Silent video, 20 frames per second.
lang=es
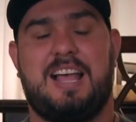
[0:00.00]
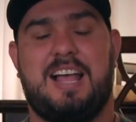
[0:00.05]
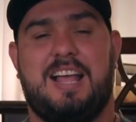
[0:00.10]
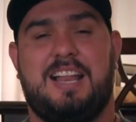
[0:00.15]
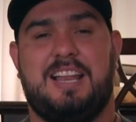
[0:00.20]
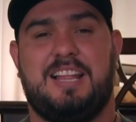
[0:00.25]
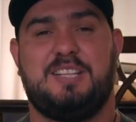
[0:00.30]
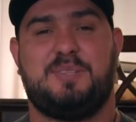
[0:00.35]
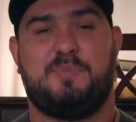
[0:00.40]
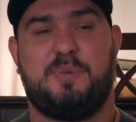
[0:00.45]

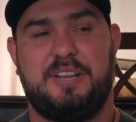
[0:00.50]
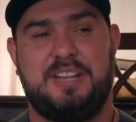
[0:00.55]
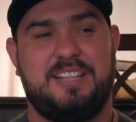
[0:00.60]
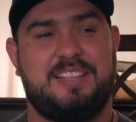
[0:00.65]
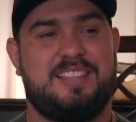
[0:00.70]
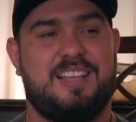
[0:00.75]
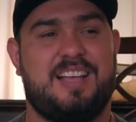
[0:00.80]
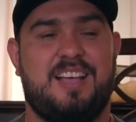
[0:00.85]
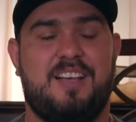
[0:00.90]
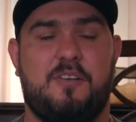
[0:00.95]
la, la
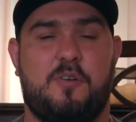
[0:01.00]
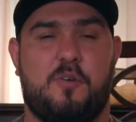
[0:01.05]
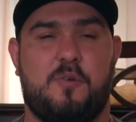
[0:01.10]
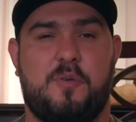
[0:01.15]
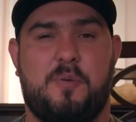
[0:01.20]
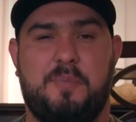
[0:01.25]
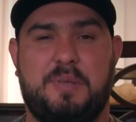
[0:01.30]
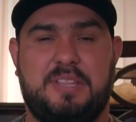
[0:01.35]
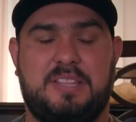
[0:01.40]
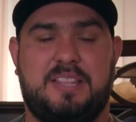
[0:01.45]
espinita,
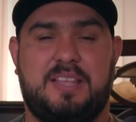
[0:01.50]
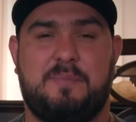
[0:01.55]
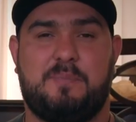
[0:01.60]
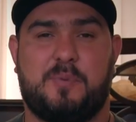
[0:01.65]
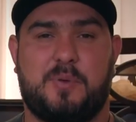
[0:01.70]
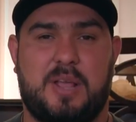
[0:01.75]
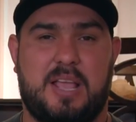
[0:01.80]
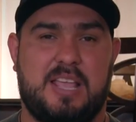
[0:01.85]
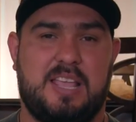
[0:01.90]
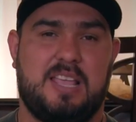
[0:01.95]
obviamente
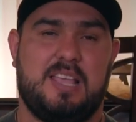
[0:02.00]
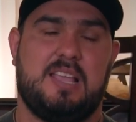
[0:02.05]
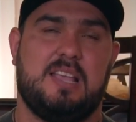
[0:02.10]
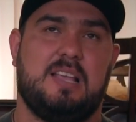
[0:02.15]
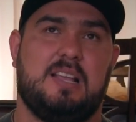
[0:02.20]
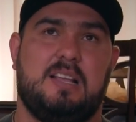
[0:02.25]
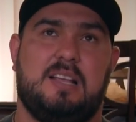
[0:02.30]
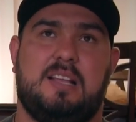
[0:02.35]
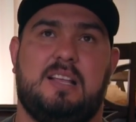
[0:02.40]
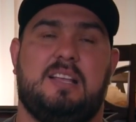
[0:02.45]
por ahí
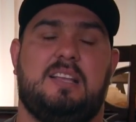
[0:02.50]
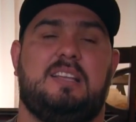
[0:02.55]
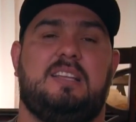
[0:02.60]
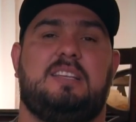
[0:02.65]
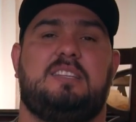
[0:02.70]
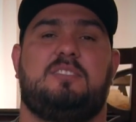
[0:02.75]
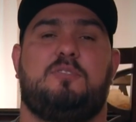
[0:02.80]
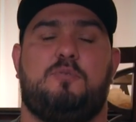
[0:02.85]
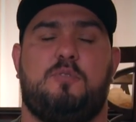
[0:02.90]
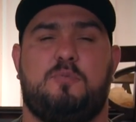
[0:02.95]

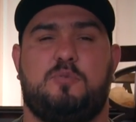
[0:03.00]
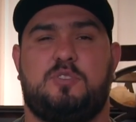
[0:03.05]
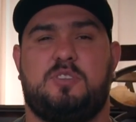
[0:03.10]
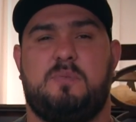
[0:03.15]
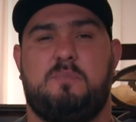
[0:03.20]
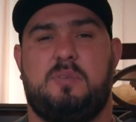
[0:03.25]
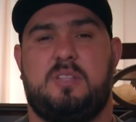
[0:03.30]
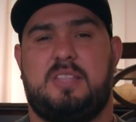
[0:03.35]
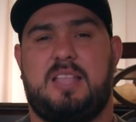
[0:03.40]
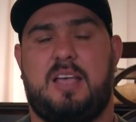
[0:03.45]

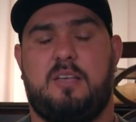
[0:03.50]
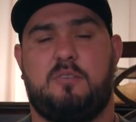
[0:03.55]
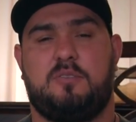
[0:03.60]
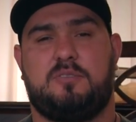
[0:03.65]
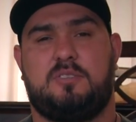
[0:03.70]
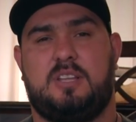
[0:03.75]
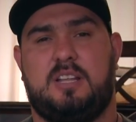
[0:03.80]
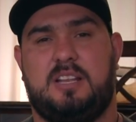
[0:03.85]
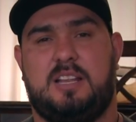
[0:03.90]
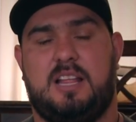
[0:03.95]
estuvimos
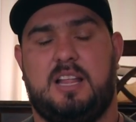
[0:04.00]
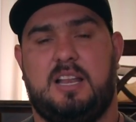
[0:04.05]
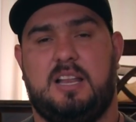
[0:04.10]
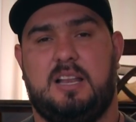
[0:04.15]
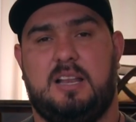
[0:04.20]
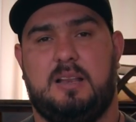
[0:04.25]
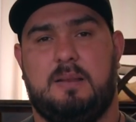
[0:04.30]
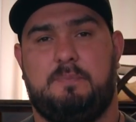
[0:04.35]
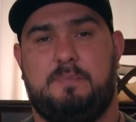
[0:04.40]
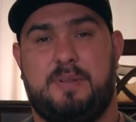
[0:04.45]
invitados en el
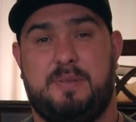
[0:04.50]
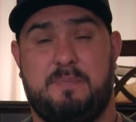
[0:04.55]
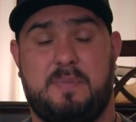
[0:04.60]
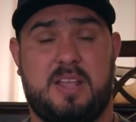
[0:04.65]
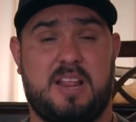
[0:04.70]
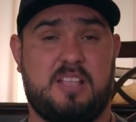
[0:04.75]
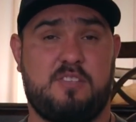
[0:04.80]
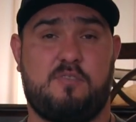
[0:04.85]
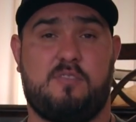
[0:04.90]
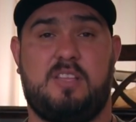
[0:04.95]

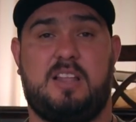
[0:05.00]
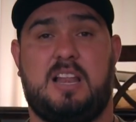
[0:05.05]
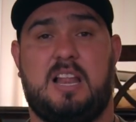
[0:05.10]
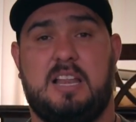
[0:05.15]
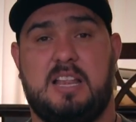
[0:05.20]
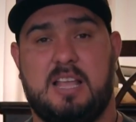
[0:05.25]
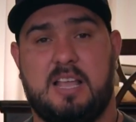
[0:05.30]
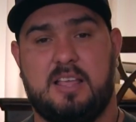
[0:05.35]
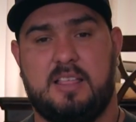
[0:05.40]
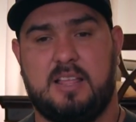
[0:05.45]
primer año de
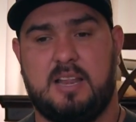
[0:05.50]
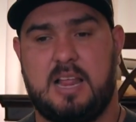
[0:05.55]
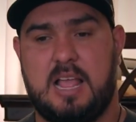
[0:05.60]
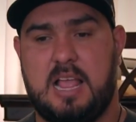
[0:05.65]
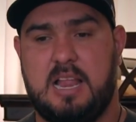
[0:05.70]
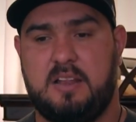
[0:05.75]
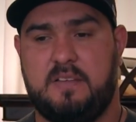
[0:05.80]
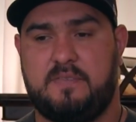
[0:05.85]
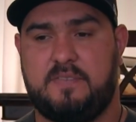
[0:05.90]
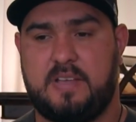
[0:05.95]
la liga de
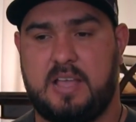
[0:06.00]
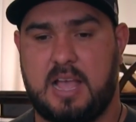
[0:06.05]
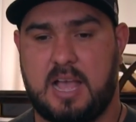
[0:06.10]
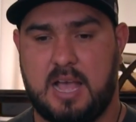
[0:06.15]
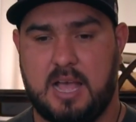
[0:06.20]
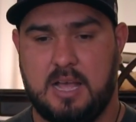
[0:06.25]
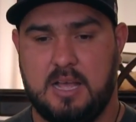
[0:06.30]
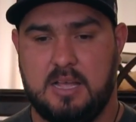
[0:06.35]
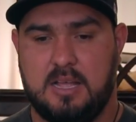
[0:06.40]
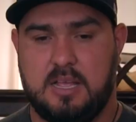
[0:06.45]
la
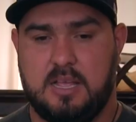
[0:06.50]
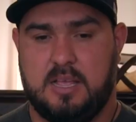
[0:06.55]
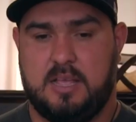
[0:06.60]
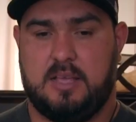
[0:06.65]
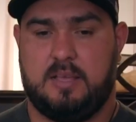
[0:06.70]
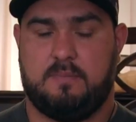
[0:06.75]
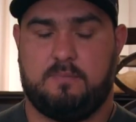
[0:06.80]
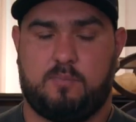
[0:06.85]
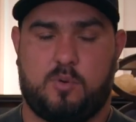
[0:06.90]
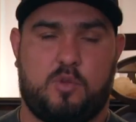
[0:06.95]
LFA,
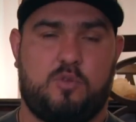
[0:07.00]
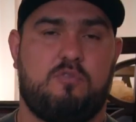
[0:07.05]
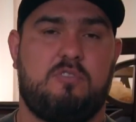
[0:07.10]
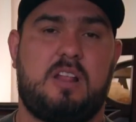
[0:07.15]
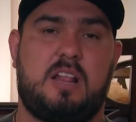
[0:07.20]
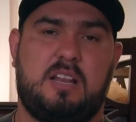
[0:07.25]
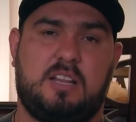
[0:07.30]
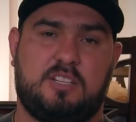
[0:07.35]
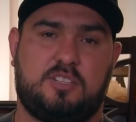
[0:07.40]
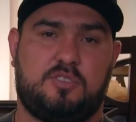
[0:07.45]
por
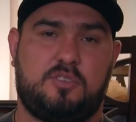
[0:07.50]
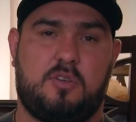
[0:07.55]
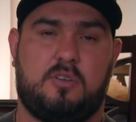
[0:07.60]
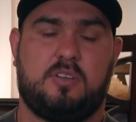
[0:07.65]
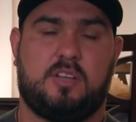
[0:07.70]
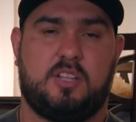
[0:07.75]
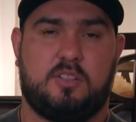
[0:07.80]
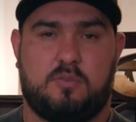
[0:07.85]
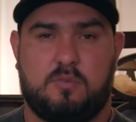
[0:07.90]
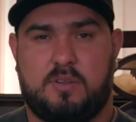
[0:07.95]
una
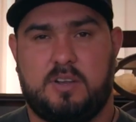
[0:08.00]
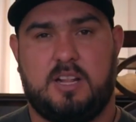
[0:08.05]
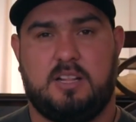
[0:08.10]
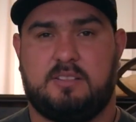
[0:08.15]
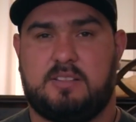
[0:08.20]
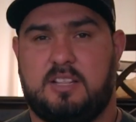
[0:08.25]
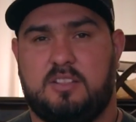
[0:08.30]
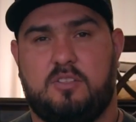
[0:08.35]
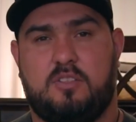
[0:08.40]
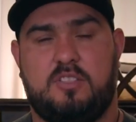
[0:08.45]
lesión que tuve en
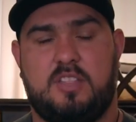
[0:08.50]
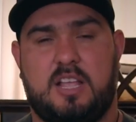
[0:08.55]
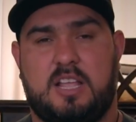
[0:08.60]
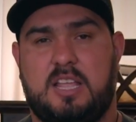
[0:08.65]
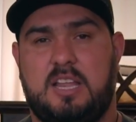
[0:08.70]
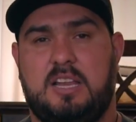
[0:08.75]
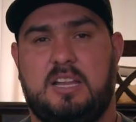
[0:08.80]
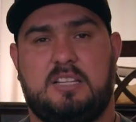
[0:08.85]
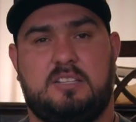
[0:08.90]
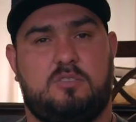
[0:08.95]
el tendón de
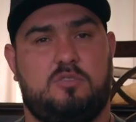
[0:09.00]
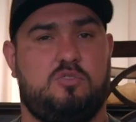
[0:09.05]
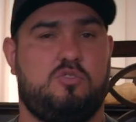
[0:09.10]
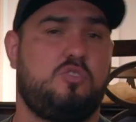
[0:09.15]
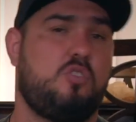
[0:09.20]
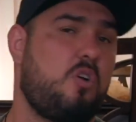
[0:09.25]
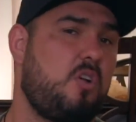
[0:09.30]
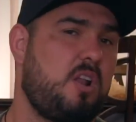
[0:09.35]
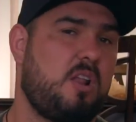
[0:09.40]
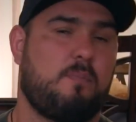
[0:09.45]
Aquiles
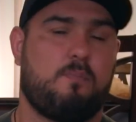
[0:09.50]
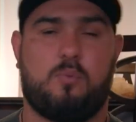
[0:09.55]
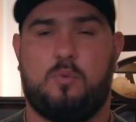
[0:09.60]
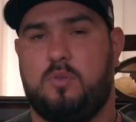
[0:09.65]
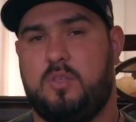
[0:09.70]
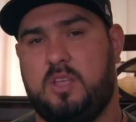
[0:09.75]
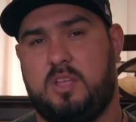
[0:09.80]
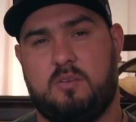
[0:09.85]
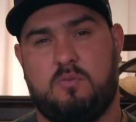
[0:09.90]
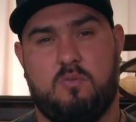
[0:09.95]
no la
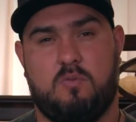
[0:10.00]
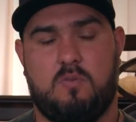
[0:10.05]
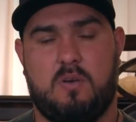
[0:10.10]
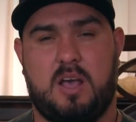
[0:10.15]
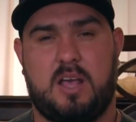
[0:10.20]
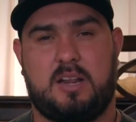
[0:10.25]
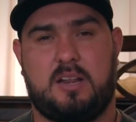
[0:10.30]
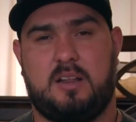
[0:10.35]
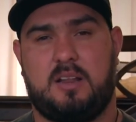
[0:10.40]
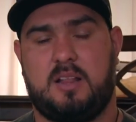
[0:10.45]
pude
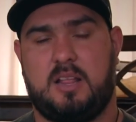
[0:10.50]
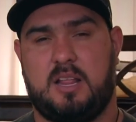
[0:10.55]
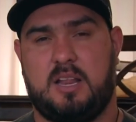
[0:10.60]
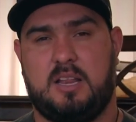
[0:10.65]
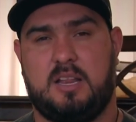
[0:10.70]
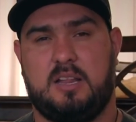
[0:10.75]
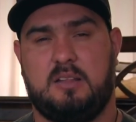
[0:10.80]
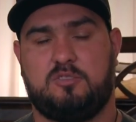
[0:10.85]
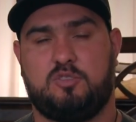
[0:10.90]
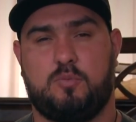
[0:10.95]
jugar
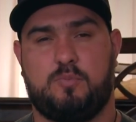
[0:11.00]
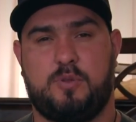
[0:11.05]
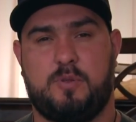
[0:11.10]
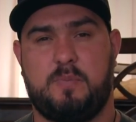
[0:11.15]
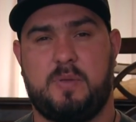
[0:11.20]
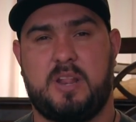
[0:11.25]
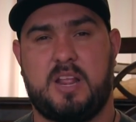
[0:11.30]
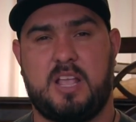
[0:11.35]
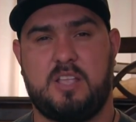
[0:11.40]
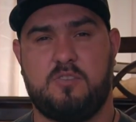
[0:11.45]
en su
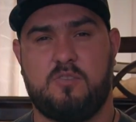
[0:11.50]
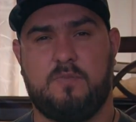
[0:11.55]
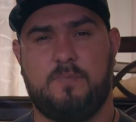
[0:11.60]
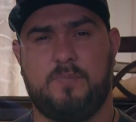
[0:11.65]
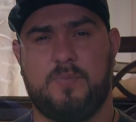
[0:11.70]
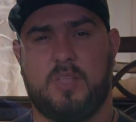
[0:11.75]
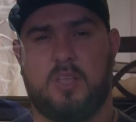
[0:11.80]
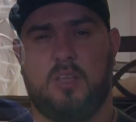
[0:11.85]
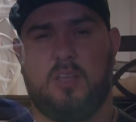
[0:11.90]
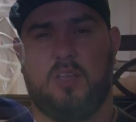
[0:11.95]
primer año.